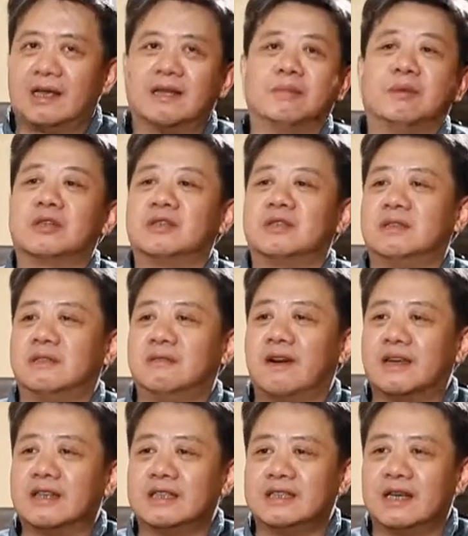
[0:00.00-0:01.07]
特别是西
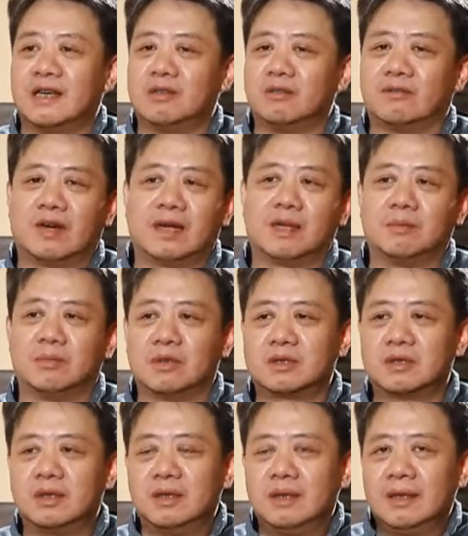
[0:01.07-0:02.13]
方的这样一种发展模式。
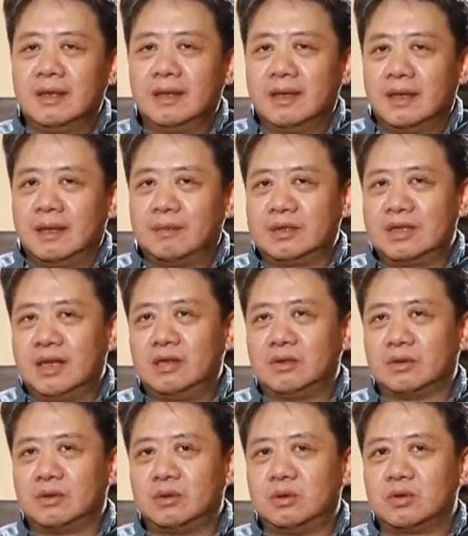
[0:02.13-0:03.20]
那么，这样一
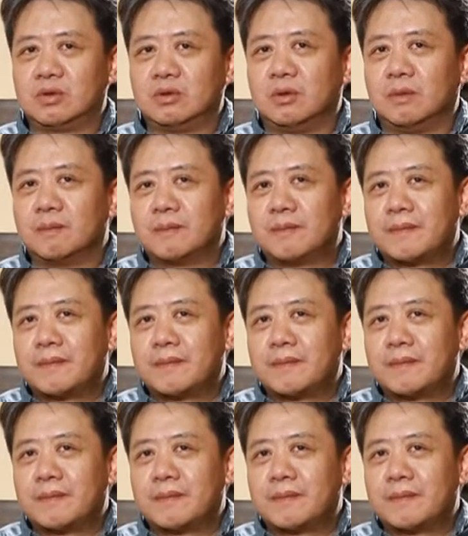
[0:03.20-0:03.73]
种叙述。